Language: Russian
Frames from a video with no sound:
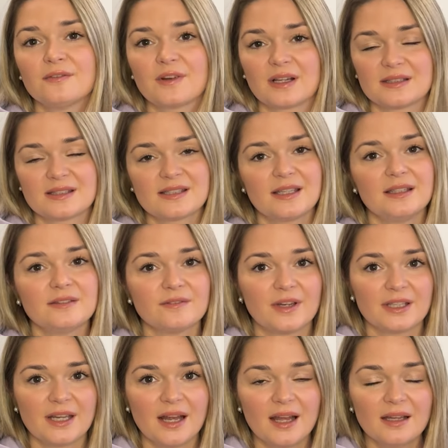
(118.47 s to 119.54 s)
в конце
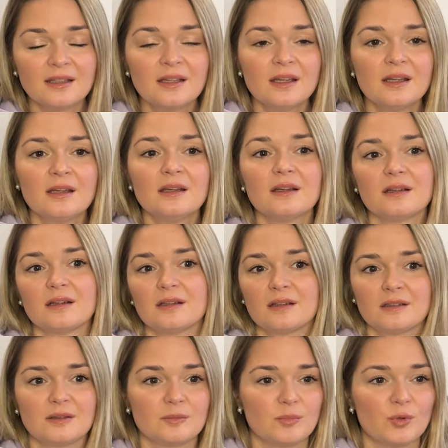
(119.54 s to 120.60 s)
января,
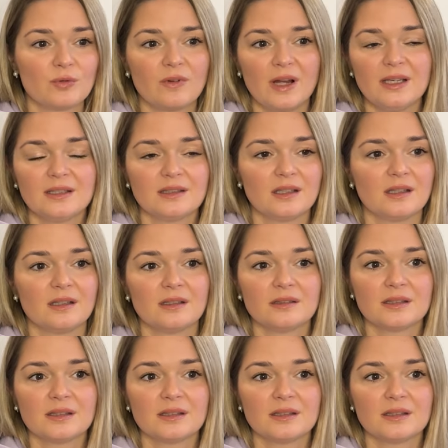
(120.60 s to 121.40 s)
а, буквально